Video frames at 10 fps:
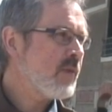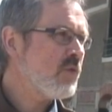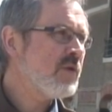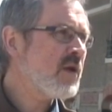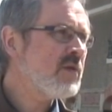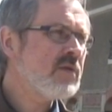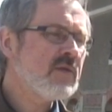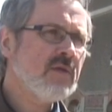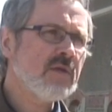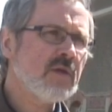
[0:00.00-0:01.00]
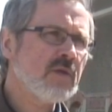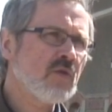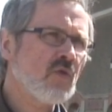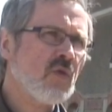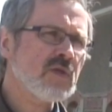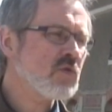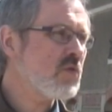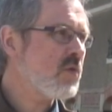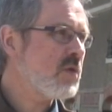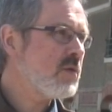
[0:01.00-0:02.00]
Tout été réédité il y a trois ans, je
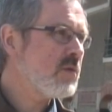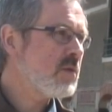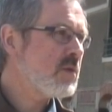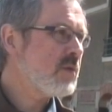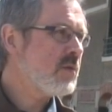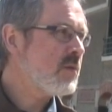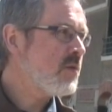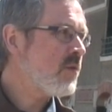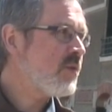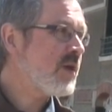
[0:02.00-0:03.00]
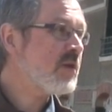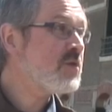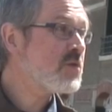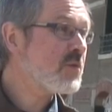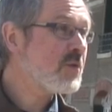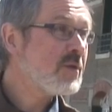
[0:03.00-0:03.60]
crois, en Picardie, justement.